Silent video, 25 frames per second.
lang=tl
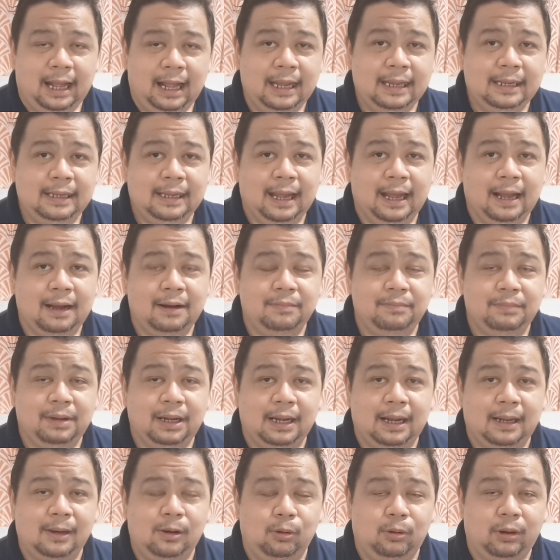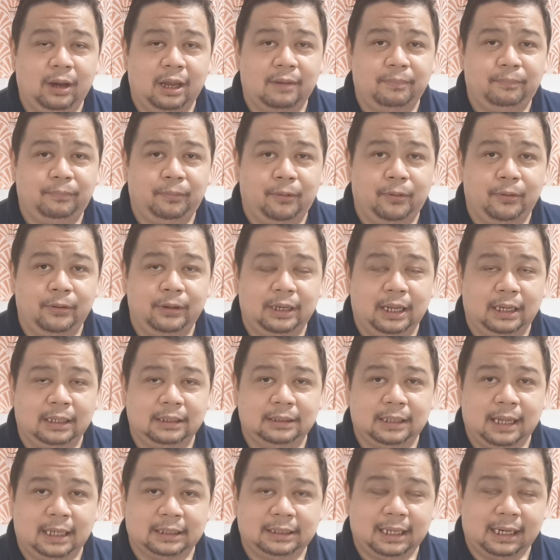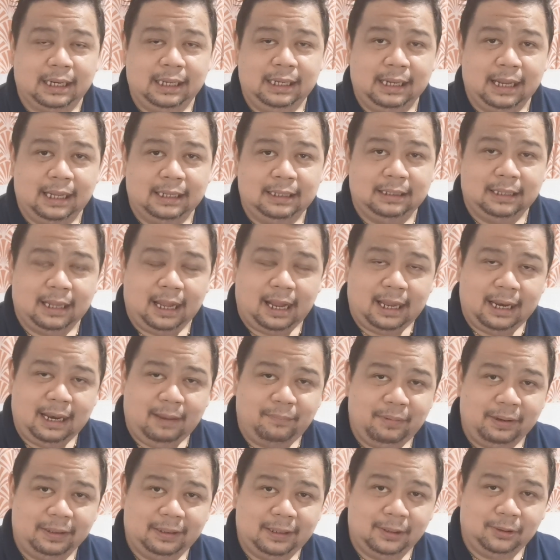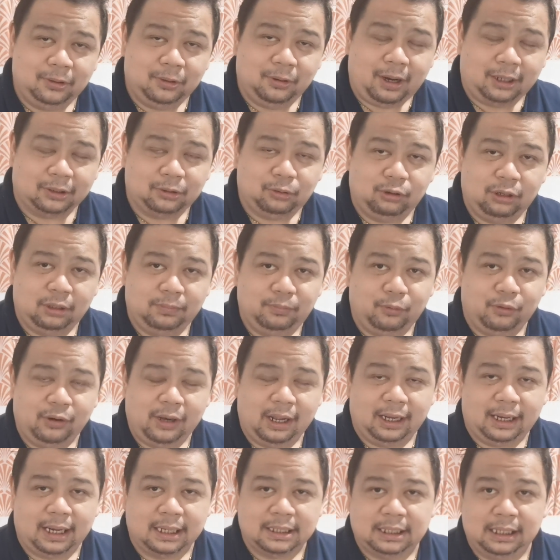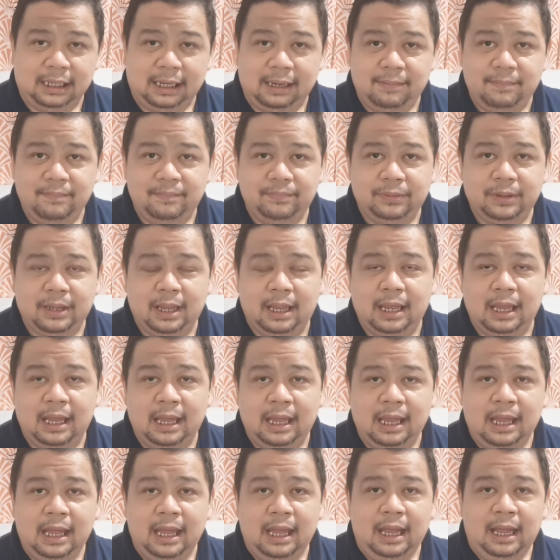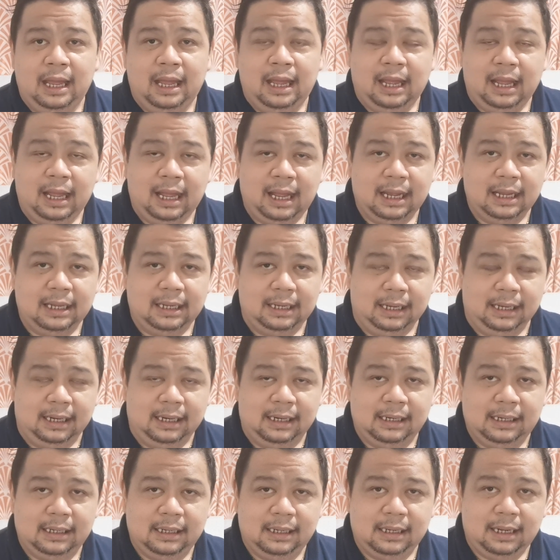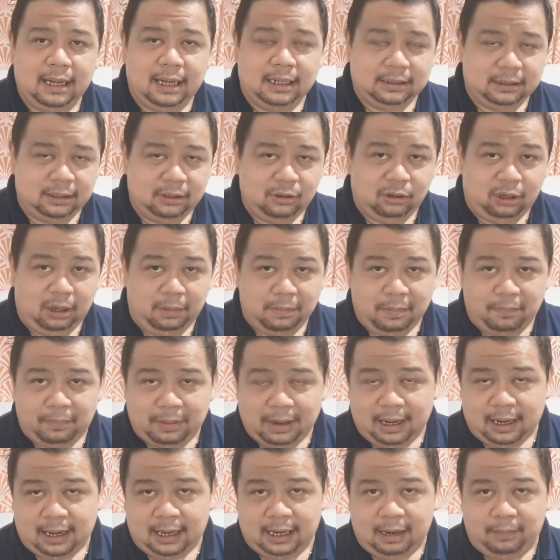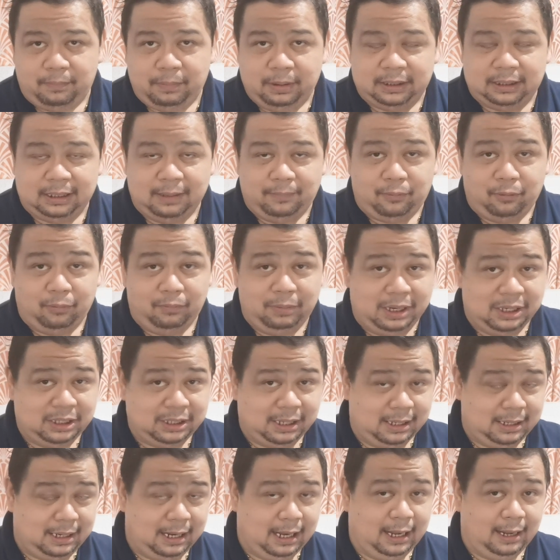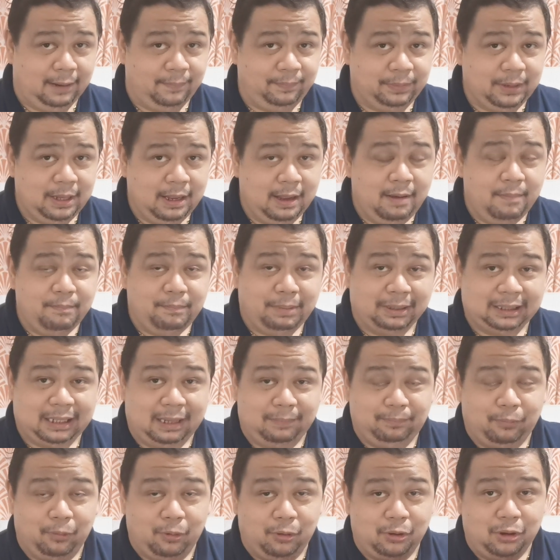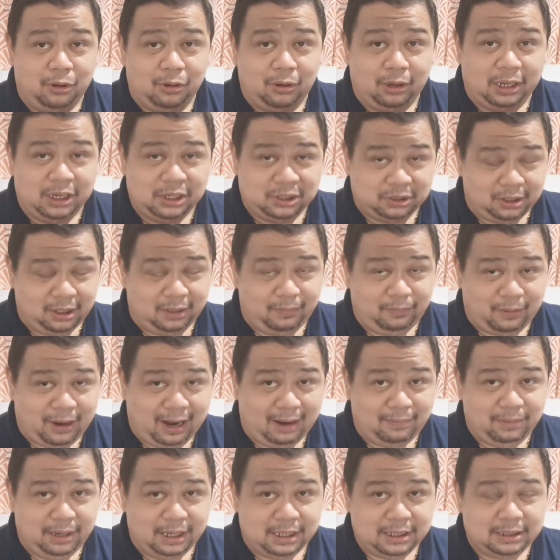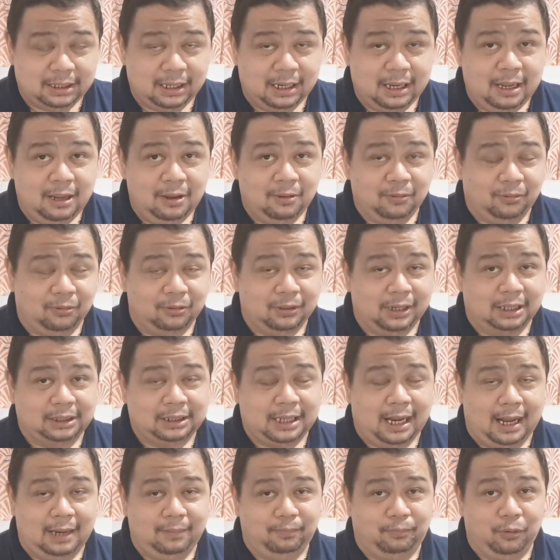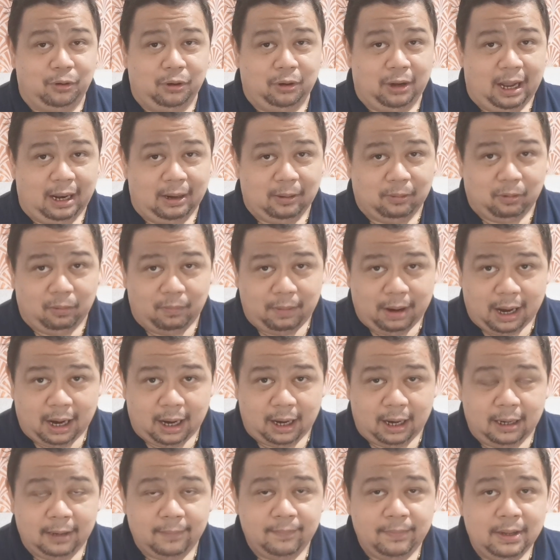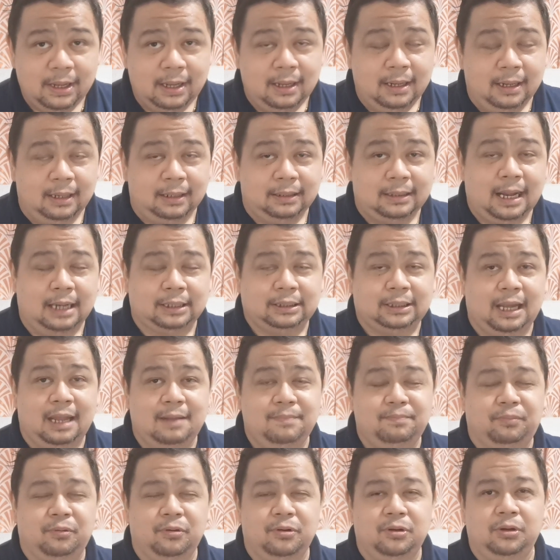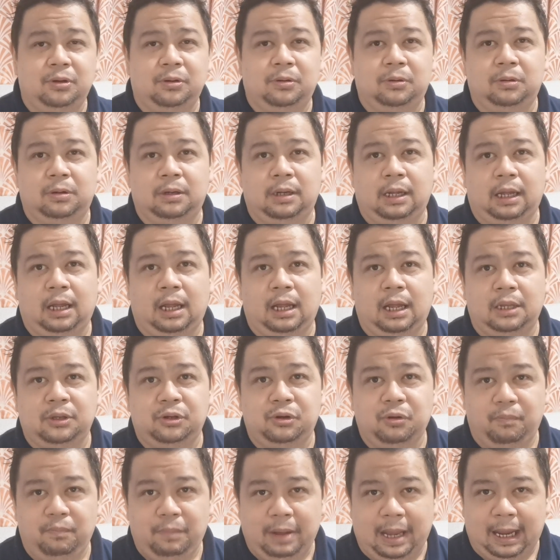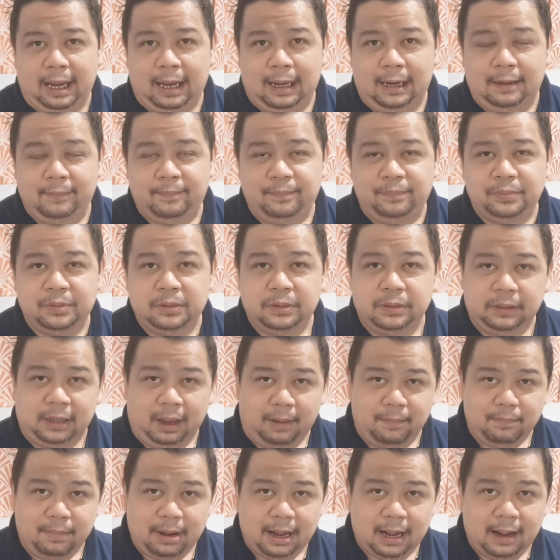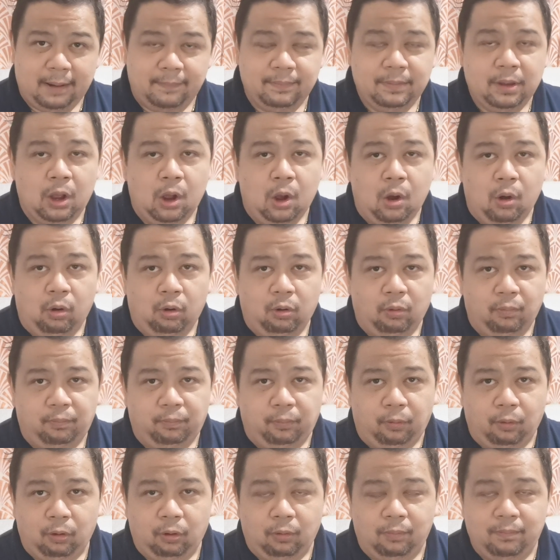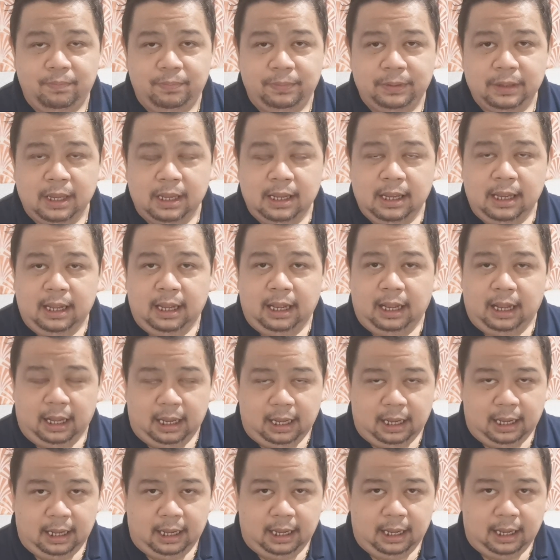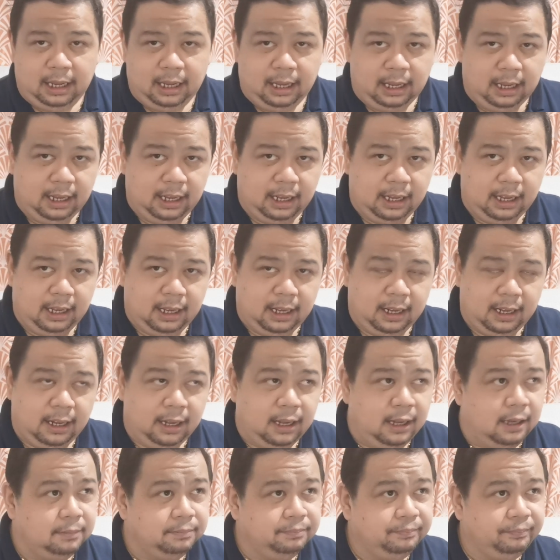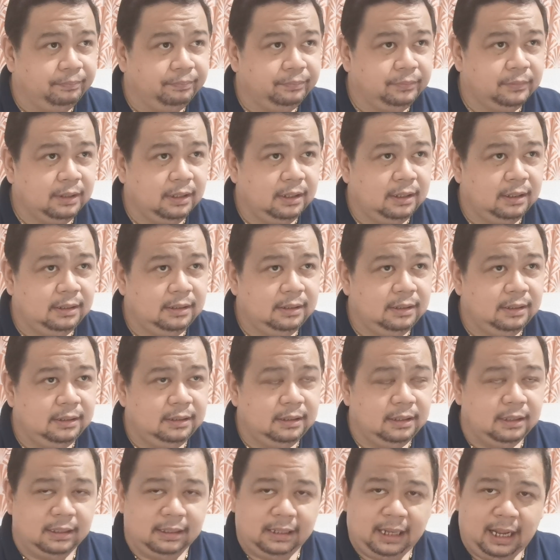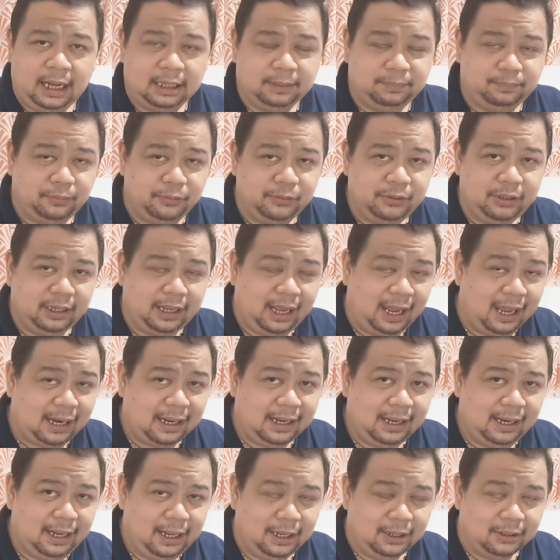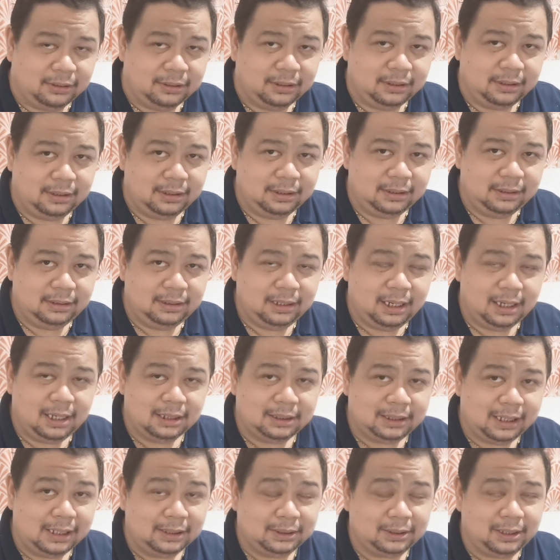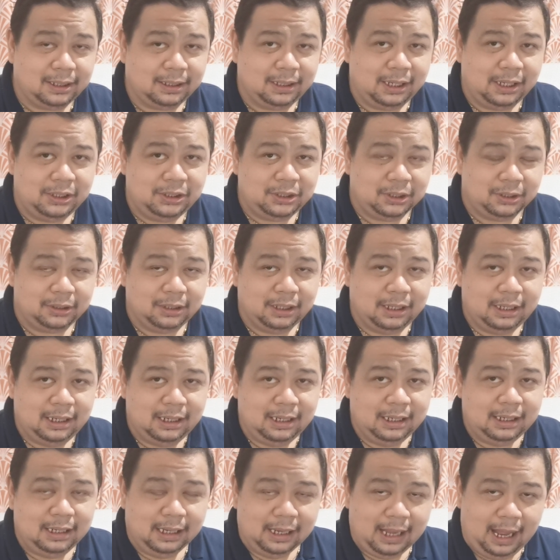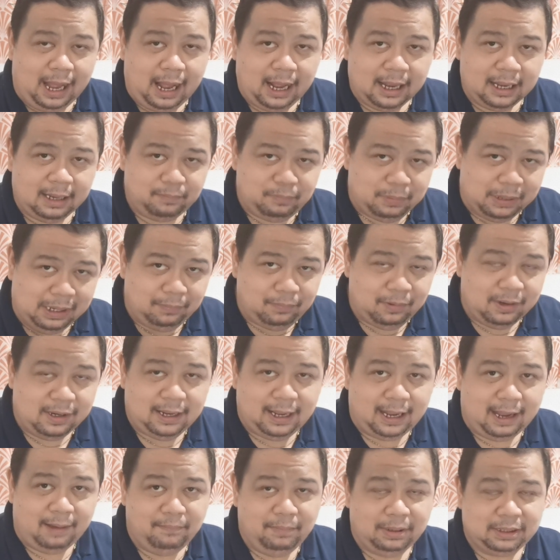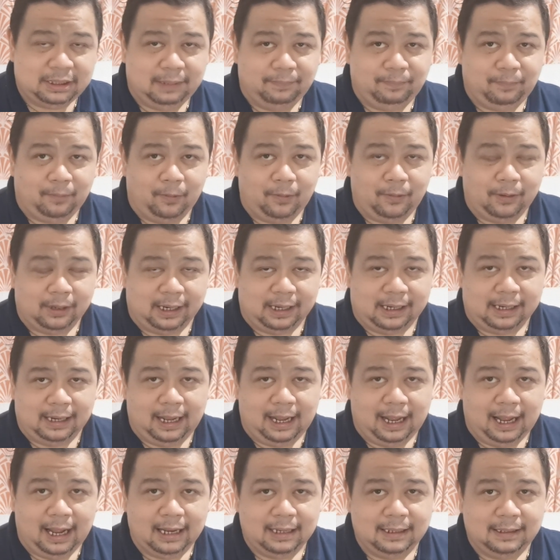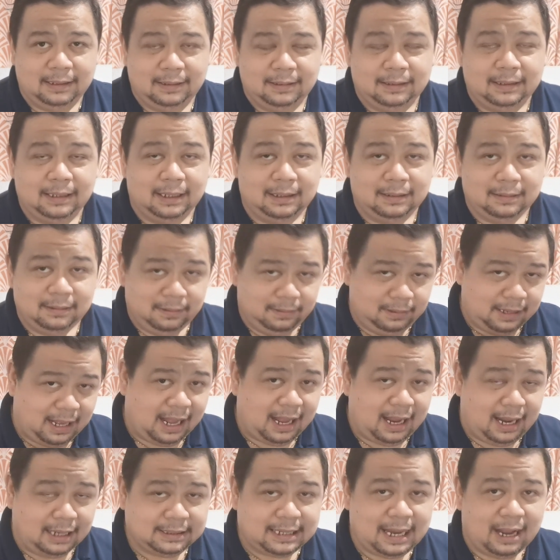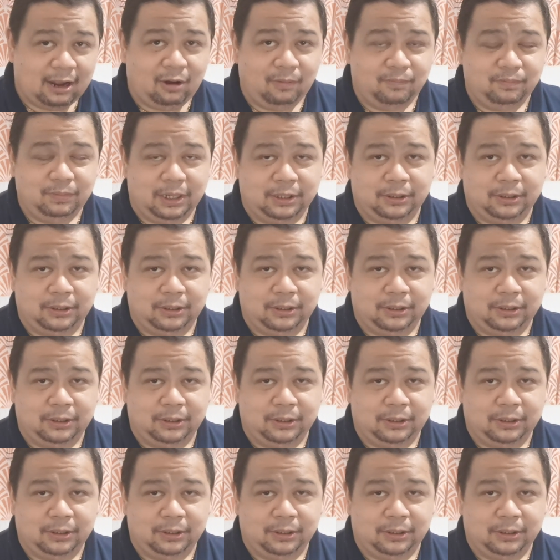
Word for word: ay ang mga lugar po ng nasa Riyadh na kalapit nito katulad po ng Kasim, Hail at yung iba pang kalapit na probinsya niya pati po yung Eastern Province, kung nasaan po yung Alcobar, nasaan po yung uh, ah, Jubail, Damam, Hupup, uh, ah, lahat po ng area na yon na sa Eastern Region, ang Philippine Embassy po rin ang nakakasakop